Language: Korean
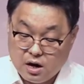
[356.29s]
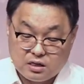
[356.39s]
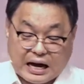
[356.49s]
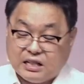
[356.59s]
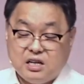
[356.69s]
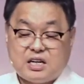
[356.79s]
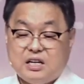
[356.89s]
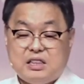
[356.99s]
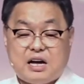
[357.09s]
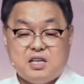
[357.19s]
나는
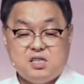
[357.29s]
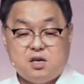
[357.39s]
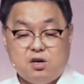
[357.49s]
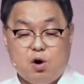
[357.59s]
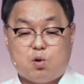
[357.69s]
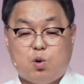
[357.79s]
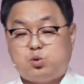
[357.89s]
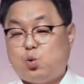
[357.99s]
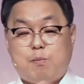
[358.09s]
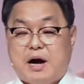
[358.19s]
끝난 인생이었고
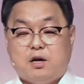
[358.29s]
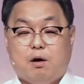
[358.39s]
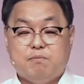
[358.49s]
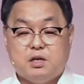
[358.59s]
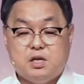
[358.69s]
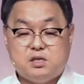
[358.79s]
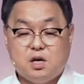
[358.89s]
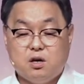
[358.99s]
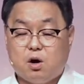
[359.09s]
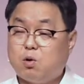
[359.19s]
소망이 없는
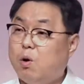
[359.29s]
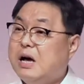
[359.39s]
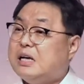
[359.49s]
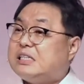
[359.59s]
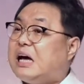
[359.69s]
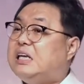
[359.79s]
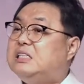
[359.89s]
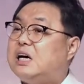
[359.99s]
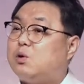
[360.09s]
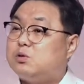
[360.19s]
인생이었고
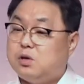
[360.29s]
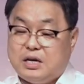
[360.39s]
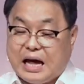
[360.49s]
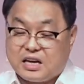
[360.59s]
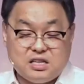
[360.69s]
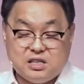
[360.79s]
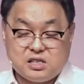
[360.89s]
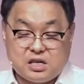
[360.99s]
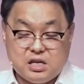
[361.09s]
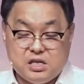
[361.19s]
살인자로서의 낙인에
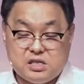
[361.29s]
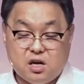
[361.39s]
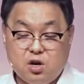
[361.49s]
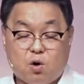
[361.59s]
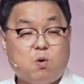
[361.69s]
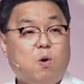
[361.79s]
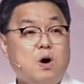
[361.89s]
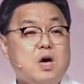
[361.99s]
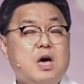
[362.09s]
찍힌 인생이었고